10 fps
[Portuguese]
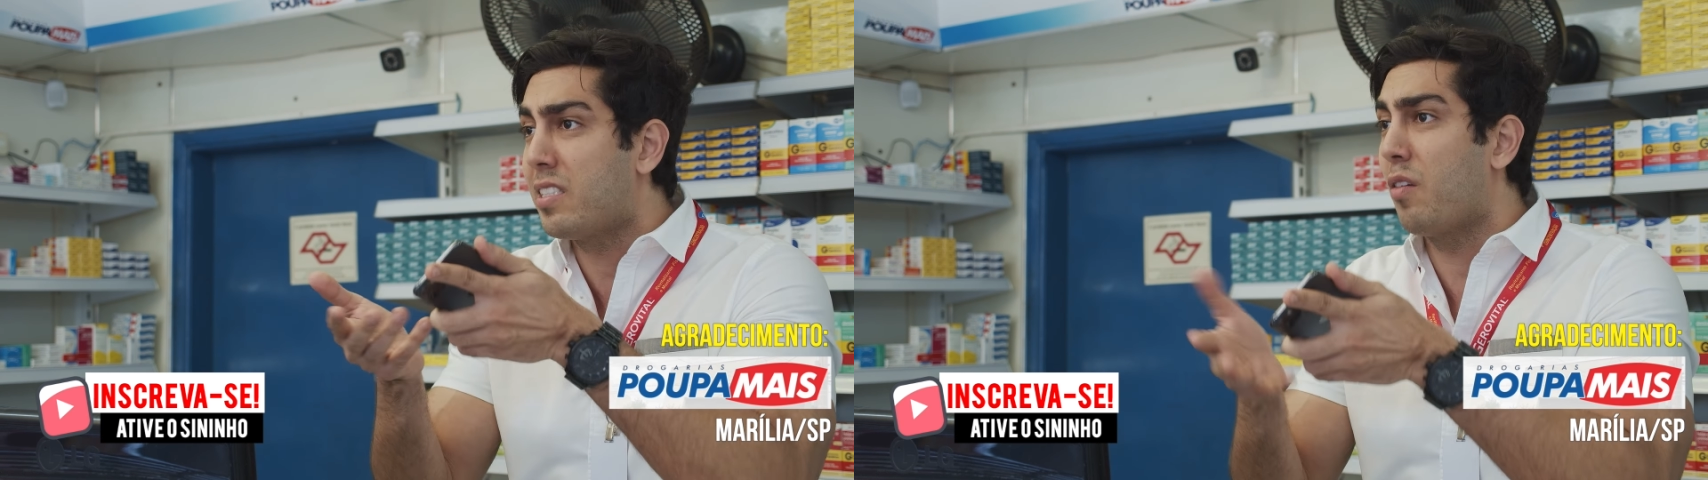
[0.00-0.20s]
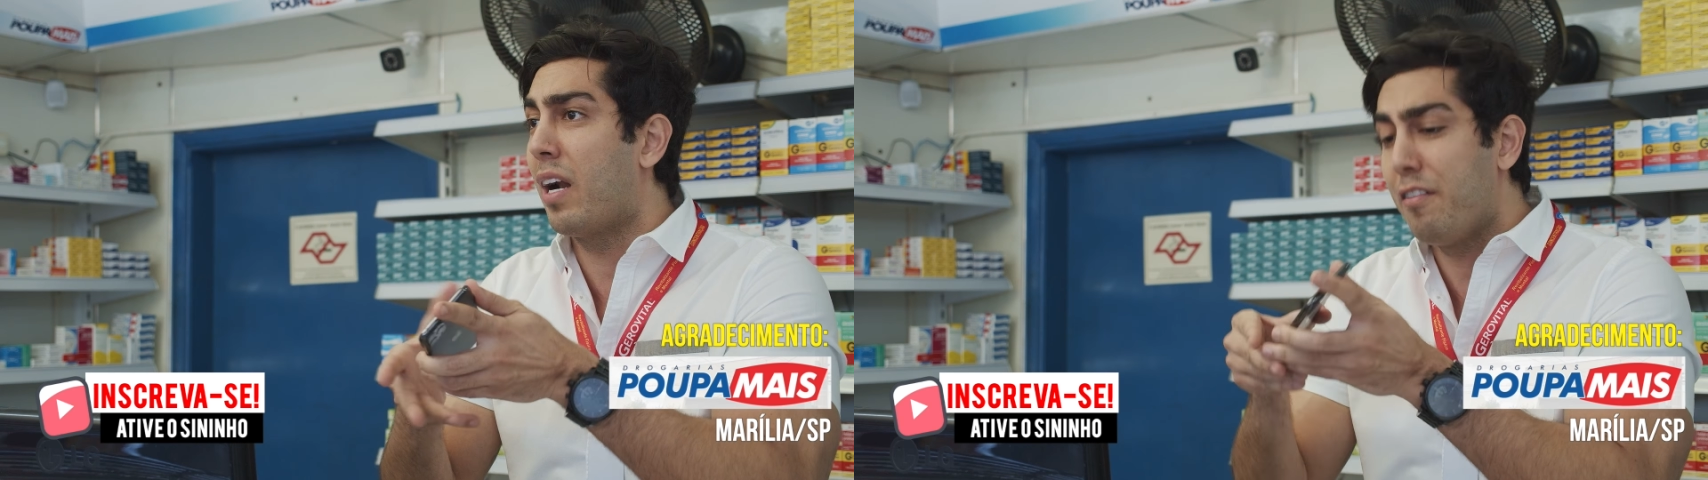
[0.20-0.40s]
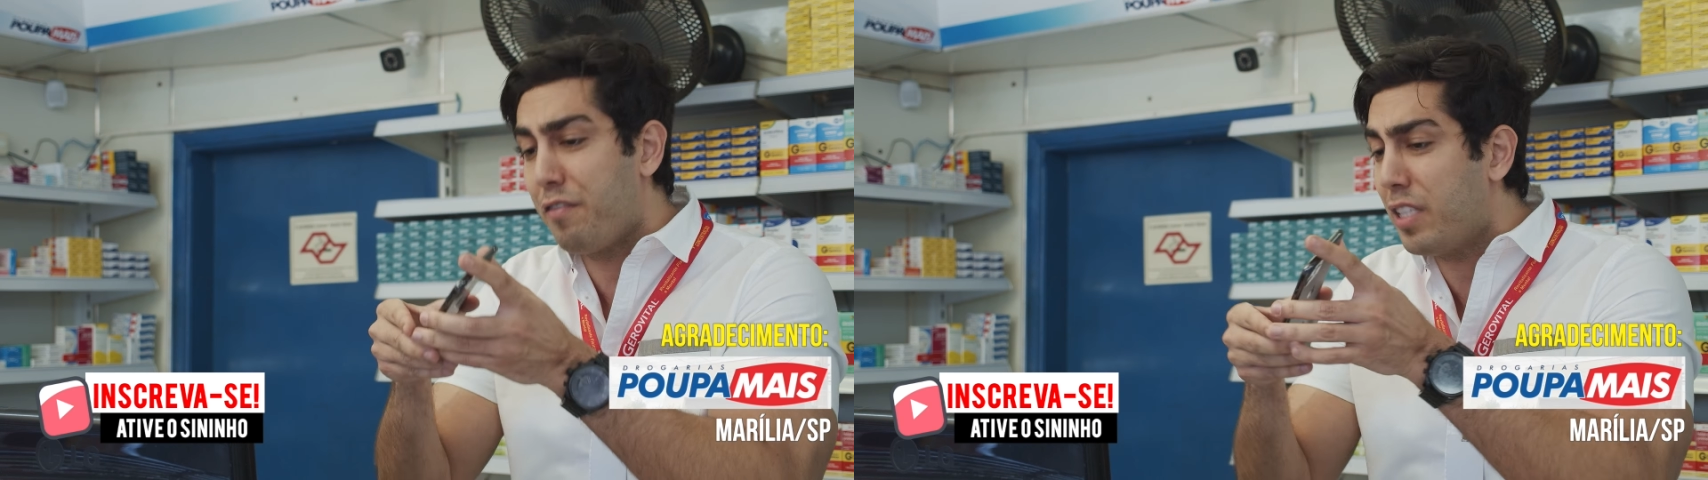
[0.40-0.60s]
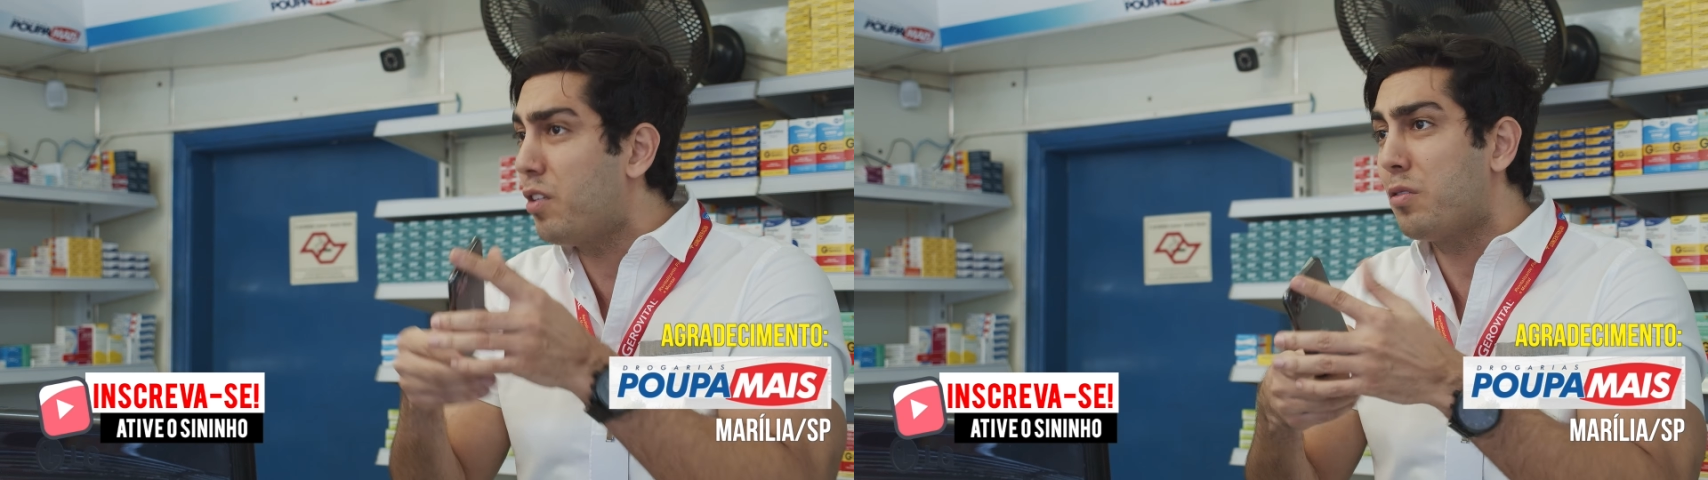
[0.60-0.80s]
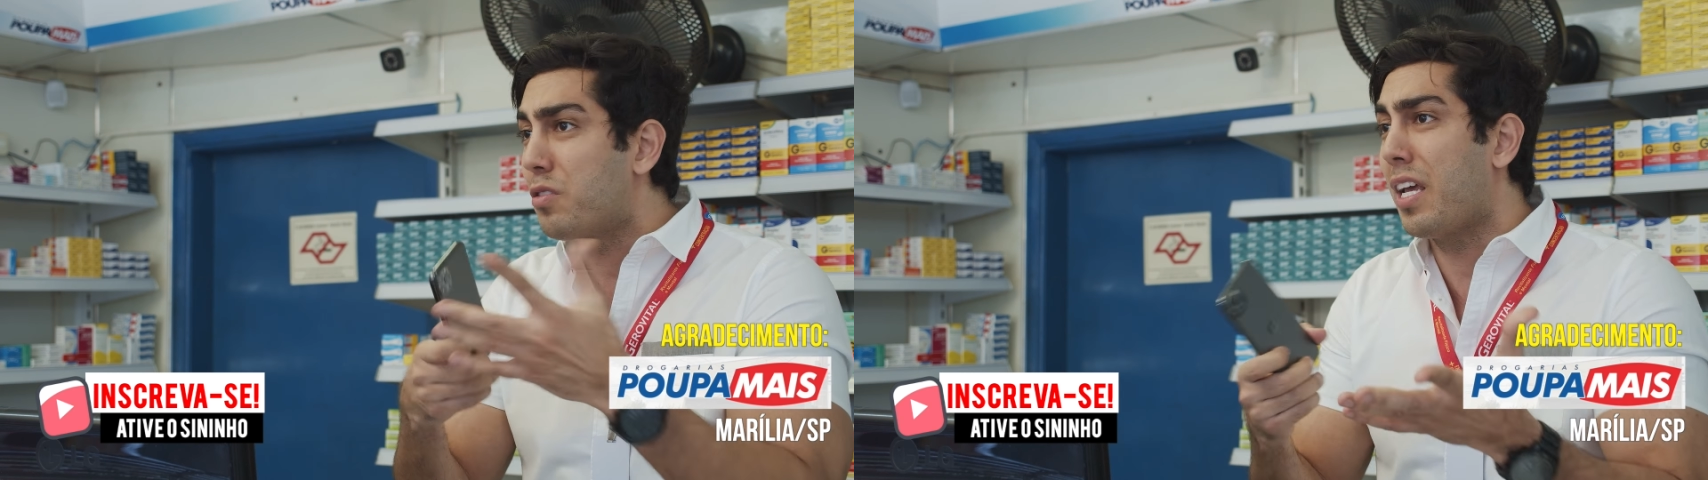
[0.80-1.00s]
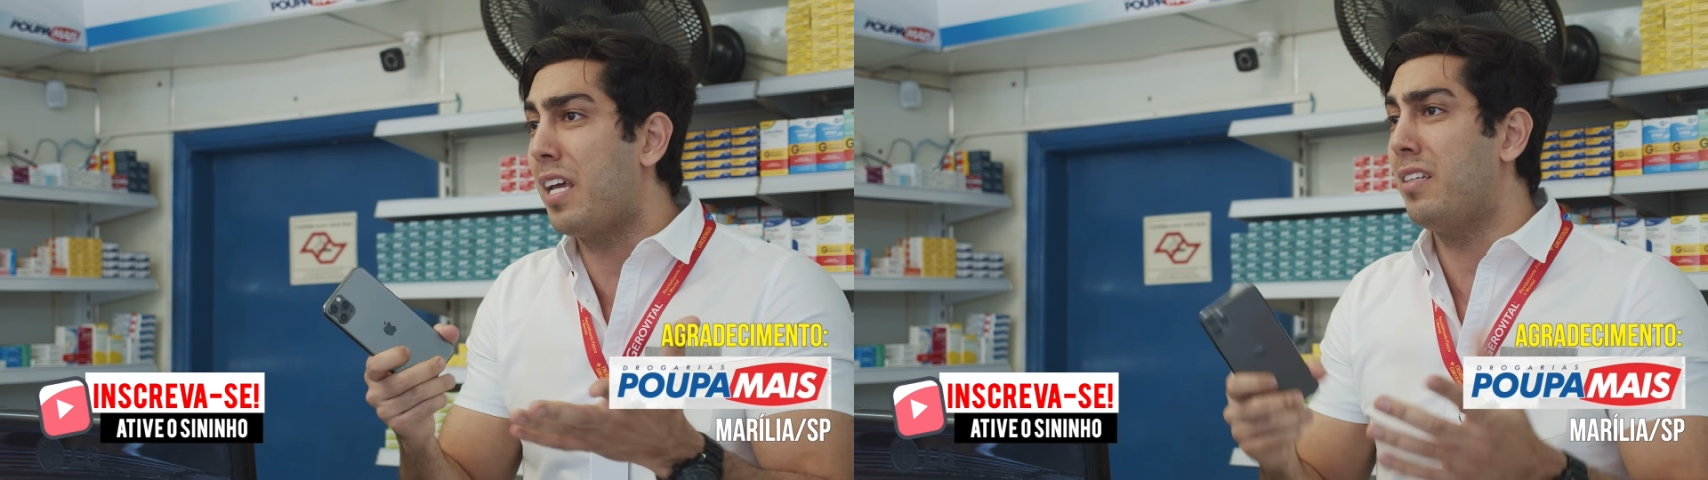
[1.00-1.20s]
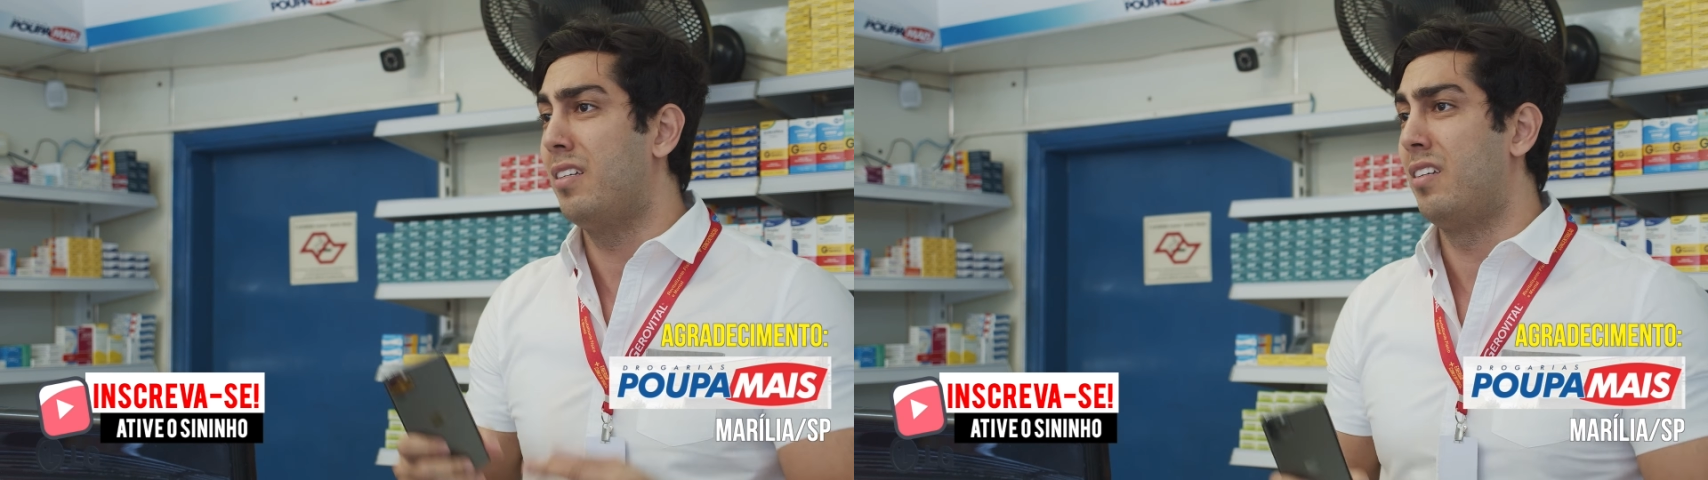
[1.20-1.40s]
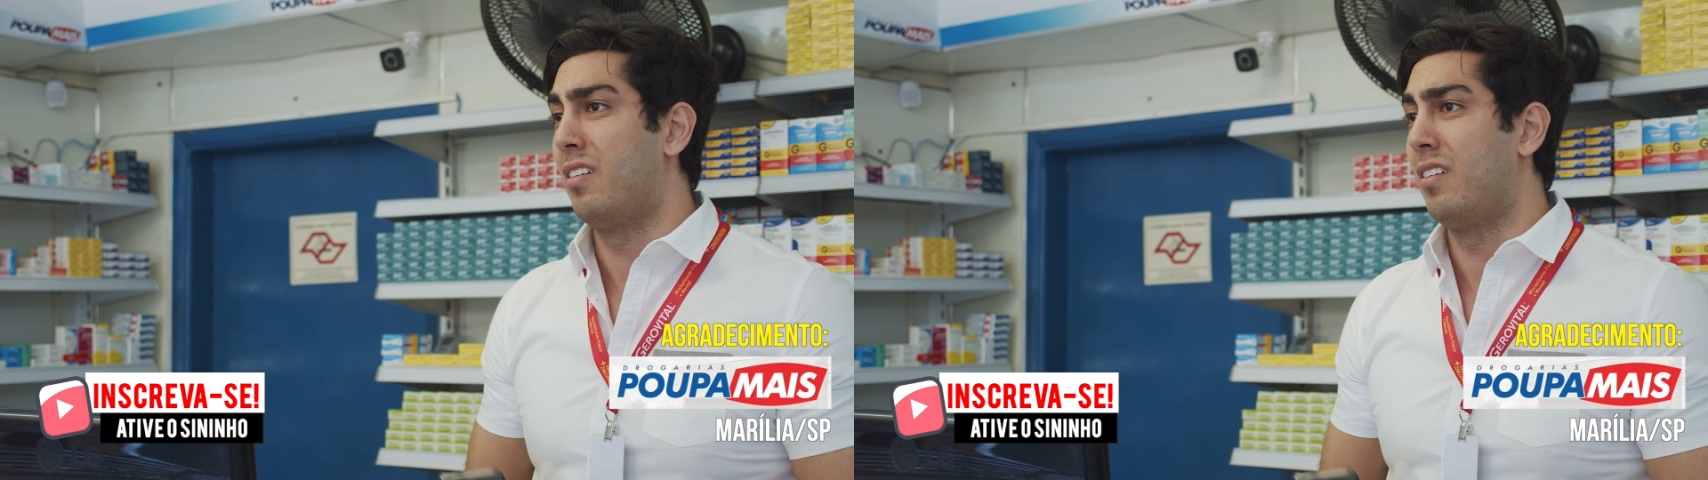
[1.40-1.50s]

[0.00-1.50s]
celular, vidro, não sei.